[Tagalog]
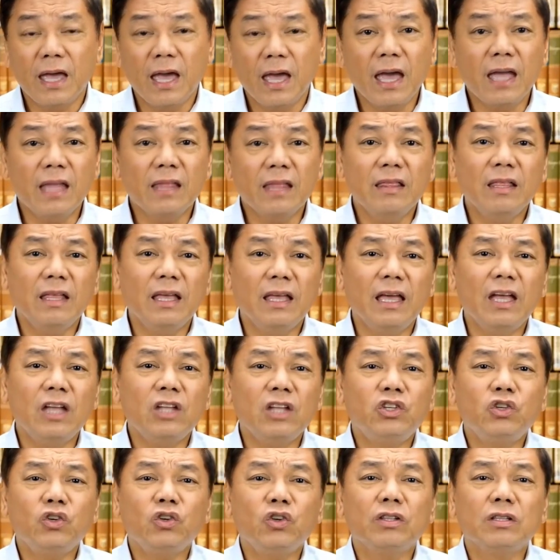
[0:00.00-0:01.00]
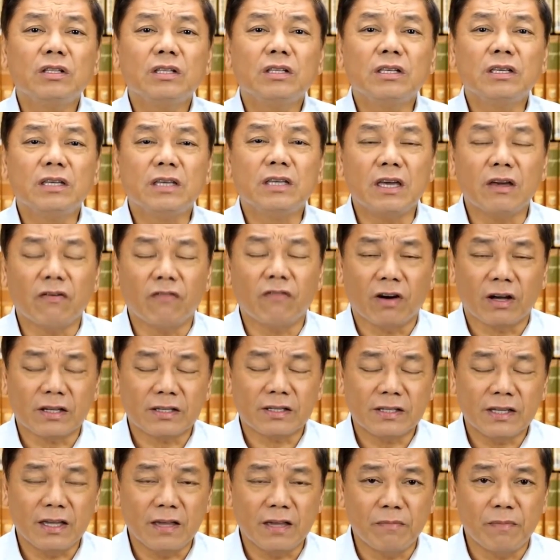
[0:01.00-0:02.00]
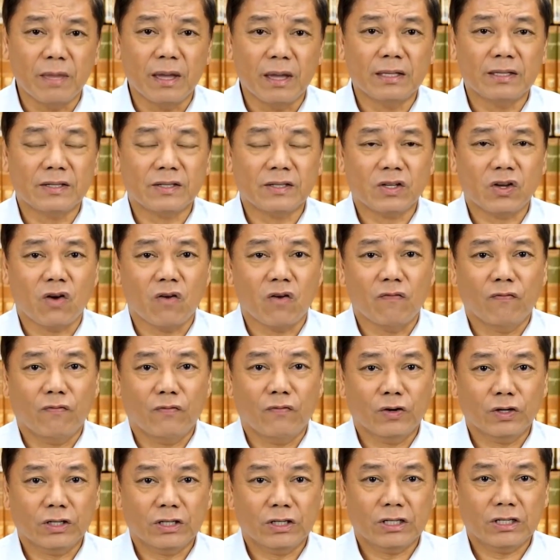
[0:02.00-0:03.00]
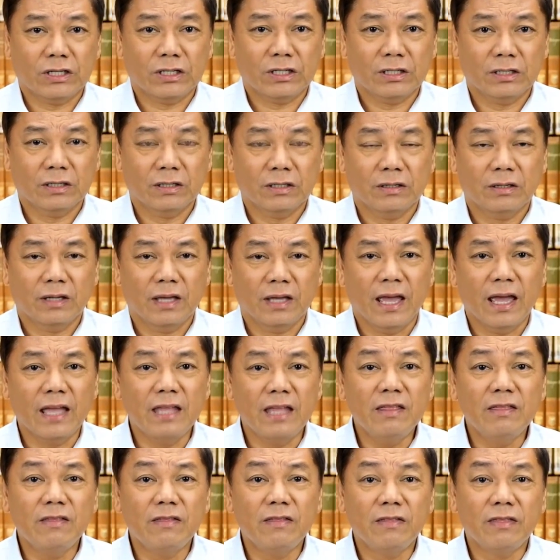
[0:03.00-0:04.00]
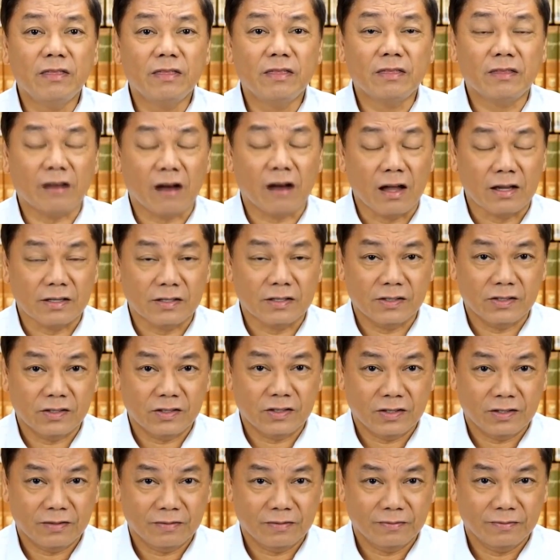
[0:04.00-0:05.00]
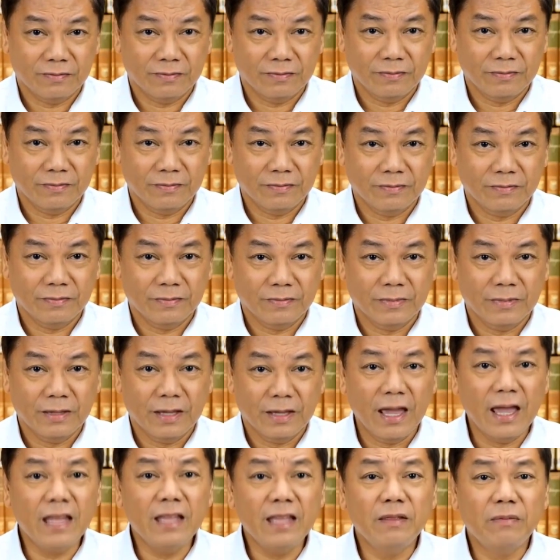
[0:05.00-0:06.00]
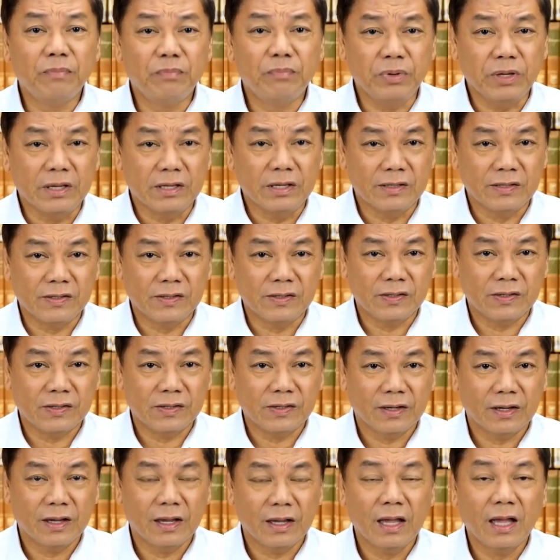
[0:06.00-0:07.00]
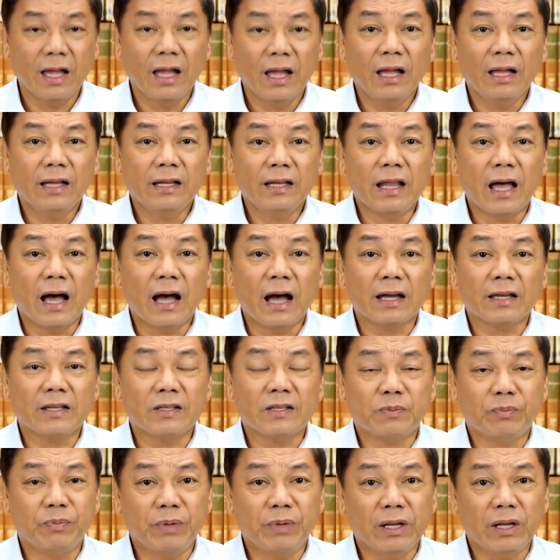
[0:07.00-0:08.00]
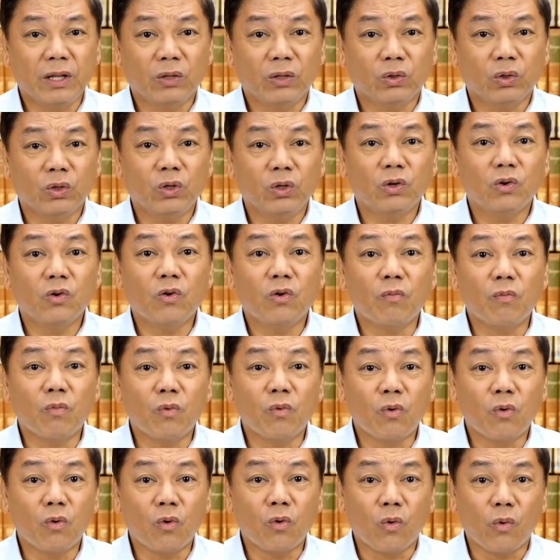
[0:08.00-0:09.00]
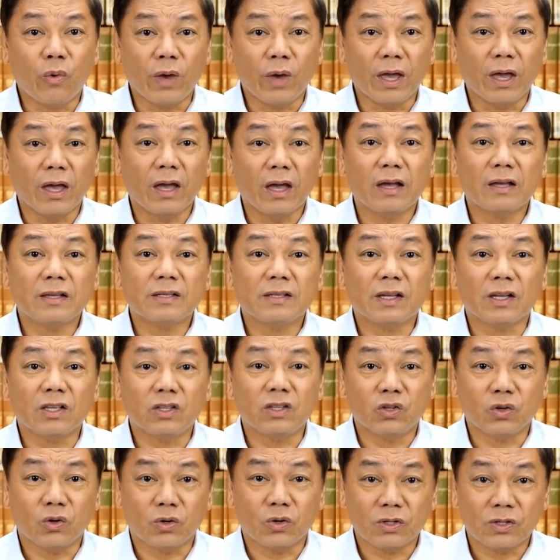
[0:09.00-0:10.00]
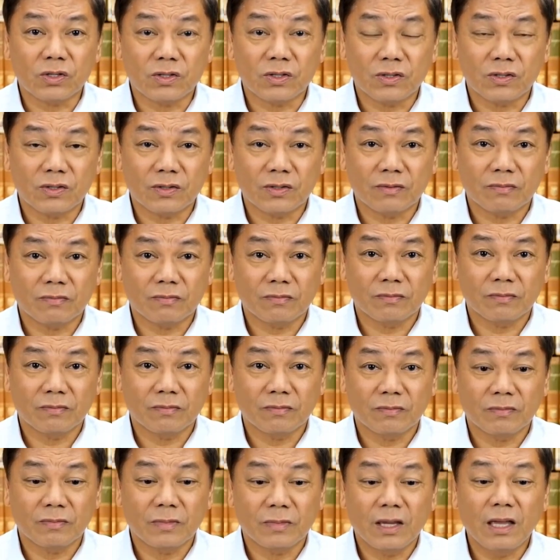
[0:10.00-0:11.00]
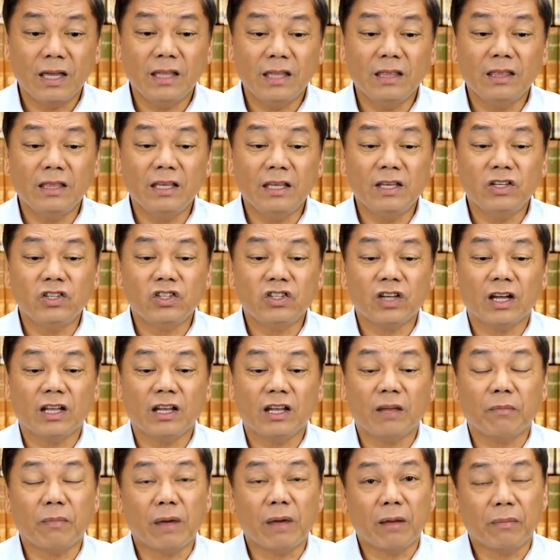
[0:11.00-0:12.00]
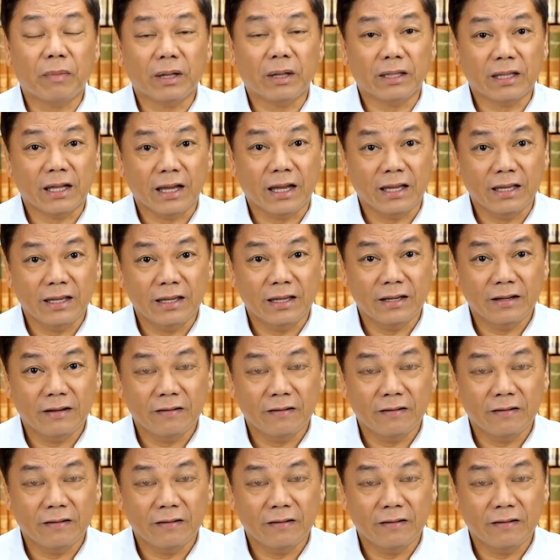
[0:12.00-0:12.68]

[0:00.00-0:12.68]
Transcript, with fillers: And it should give us immense comfort and trust and peace na ang espiritu'y umuuwi sa Diyos. Hindi siya namamatay.